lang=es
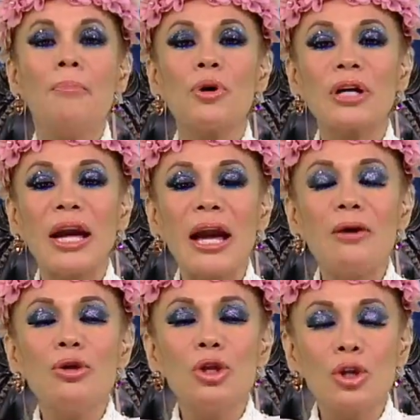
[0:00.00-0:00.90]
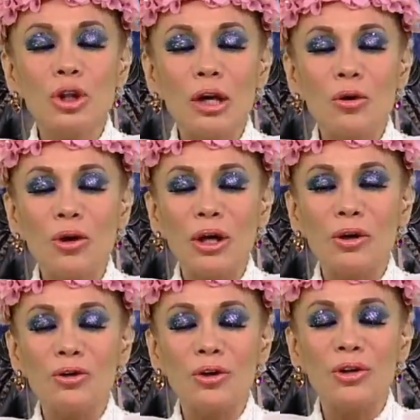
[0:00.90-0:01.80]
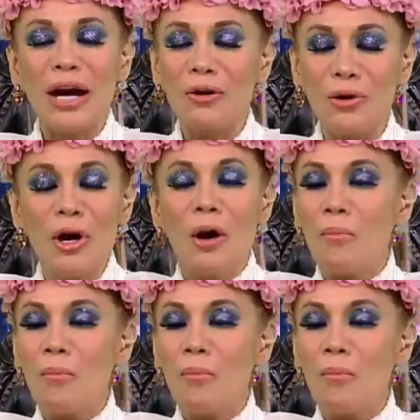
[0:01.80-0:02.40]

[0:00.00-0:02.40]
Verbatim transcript: ¿Por qué no te lo quiero yo dar hoy?